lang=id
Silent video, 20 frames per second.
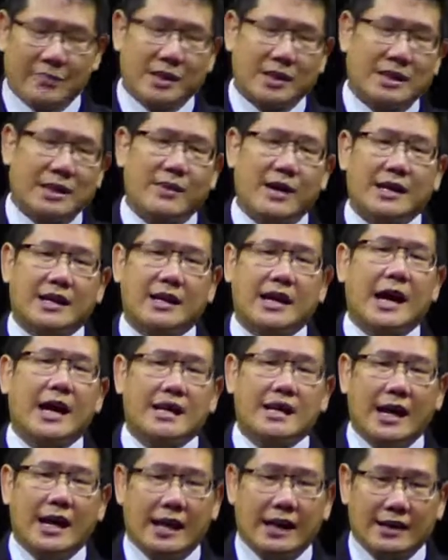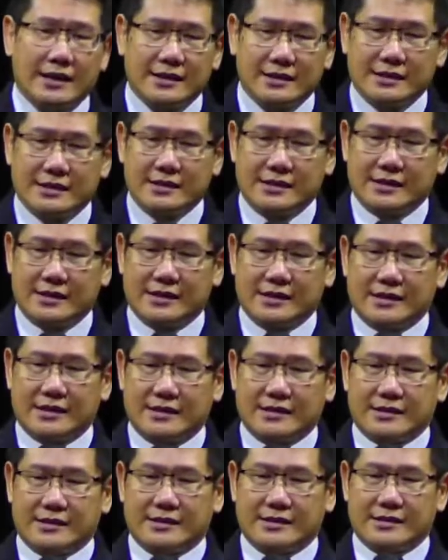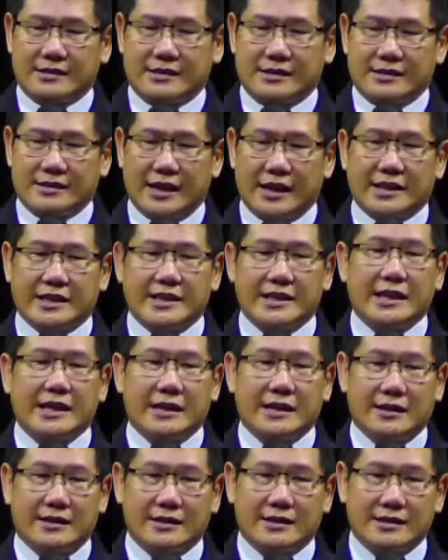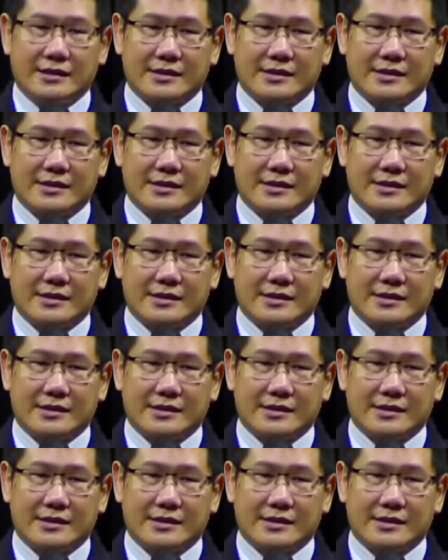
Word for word: pertama gagal dan dia